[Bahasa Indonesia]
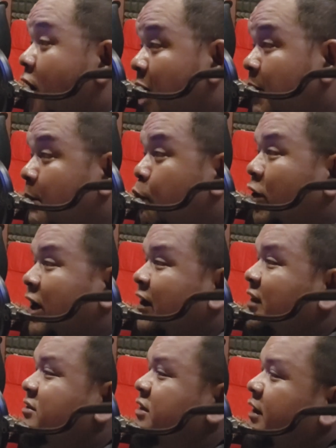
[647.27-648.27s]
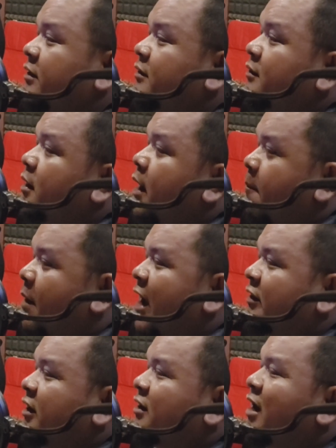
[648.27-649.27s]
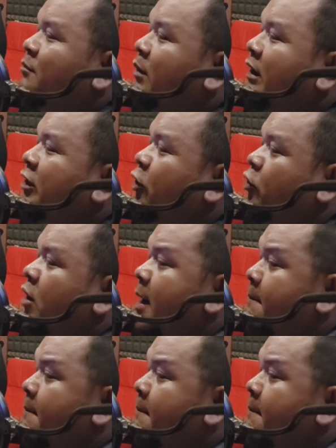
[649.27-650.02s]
Kemampuan Adesnya mengantarkan beliau